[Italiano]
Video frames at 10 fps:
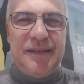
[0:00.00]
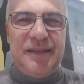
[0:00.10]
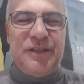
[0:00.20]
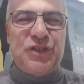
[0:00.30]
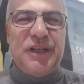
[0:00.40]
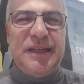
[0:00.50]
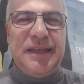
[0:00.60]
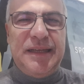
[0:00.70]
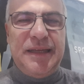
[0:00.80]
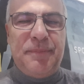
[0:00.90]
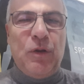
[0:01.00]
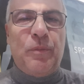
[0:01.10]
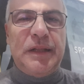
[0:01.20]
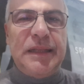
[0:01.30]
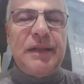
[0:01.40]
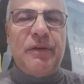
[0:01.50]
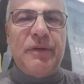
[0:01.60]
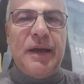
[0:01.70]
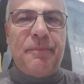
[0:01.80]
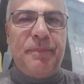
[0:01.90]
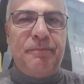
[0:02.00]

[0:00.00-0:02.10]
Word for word: Dice Paolo Maldini aveva